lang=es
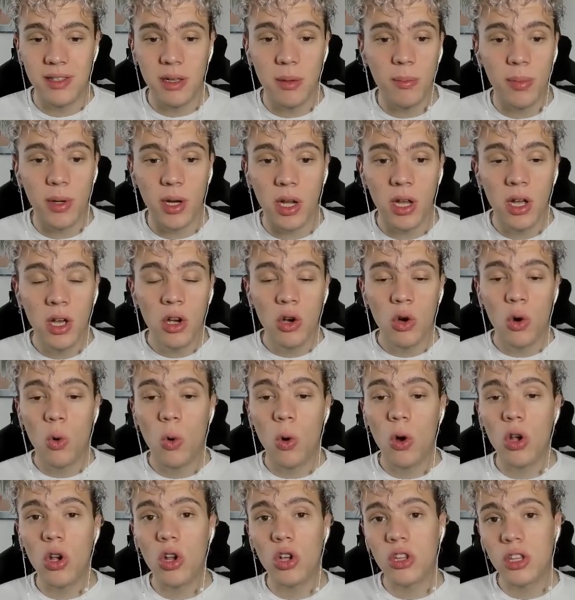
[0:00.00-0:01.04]
Siempre
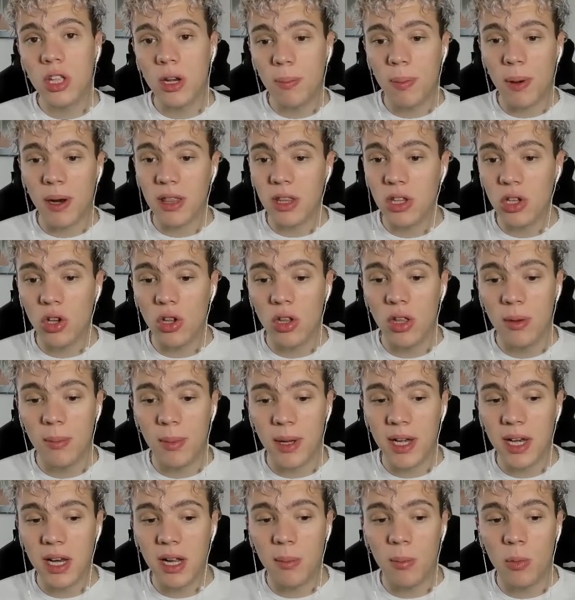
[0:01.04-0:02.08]
jugó los tres partidos de,
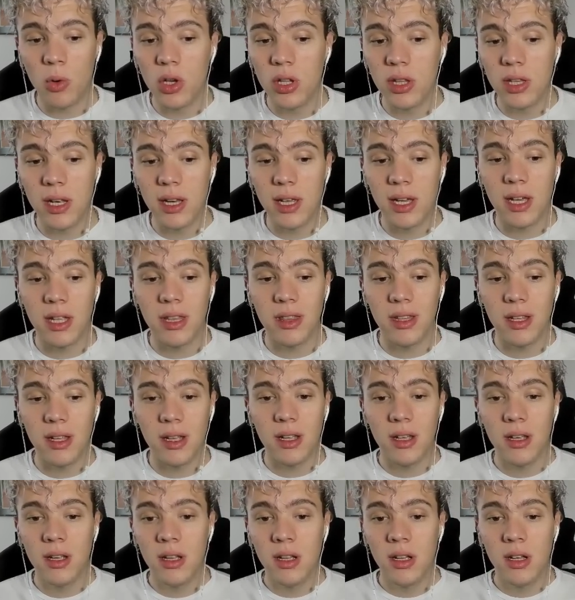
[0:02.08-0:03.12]
manera muy
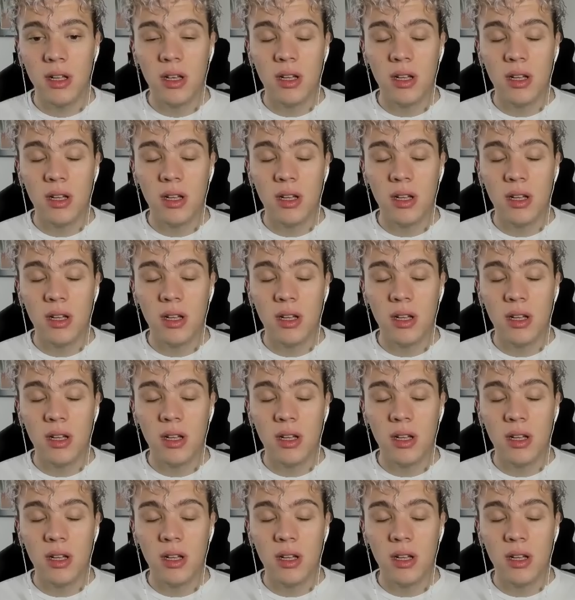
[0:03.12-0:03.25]
inteligente.